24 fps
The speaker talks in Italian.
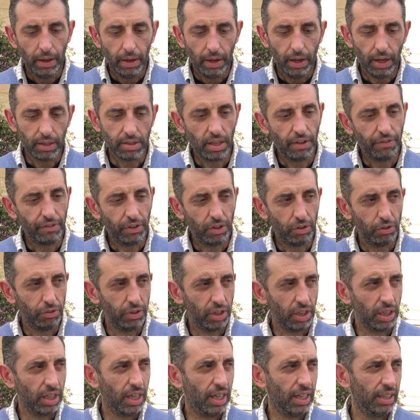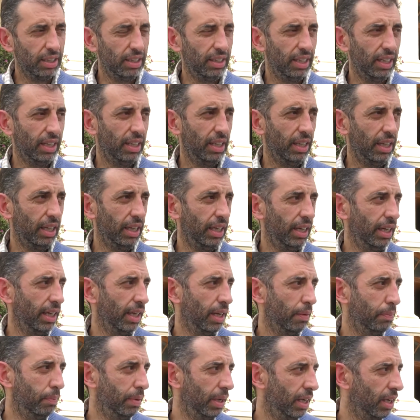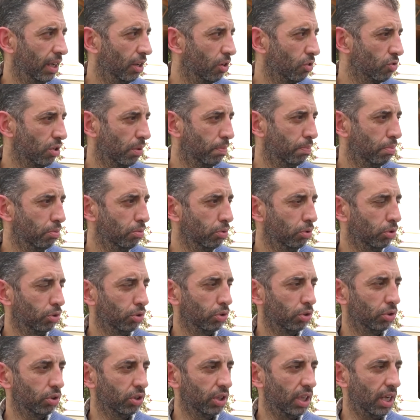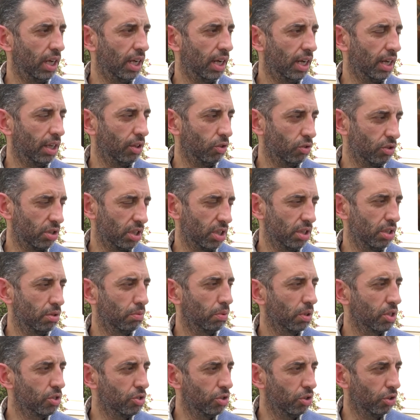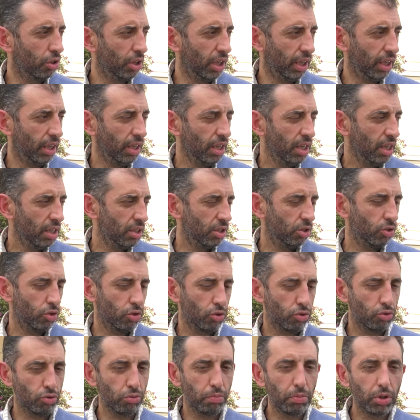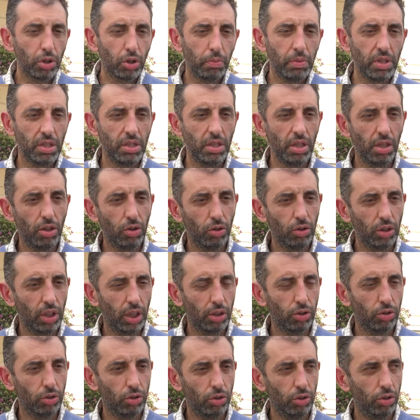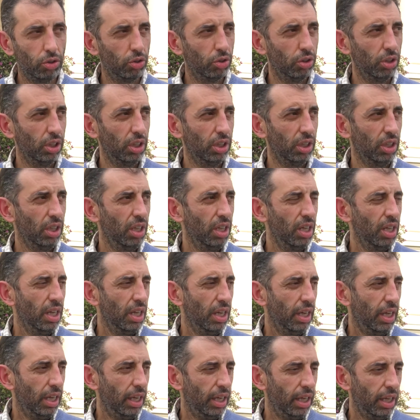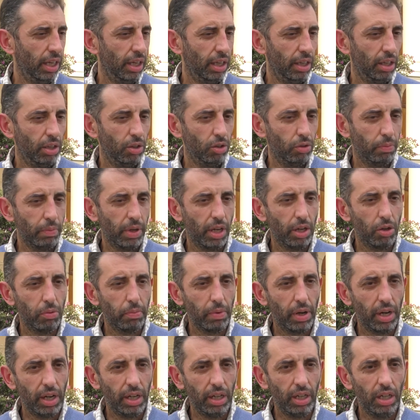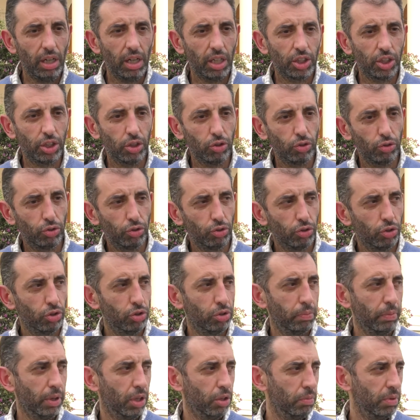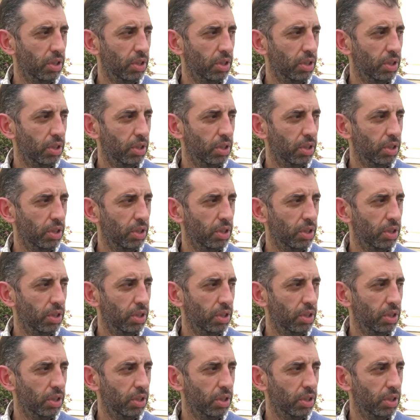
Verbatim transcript: a Stefano Vergante che appena hanno saputo della nostra situazione si sono subito messi in contatto con noi e non mi hanno mai lasciato solo, mi hanno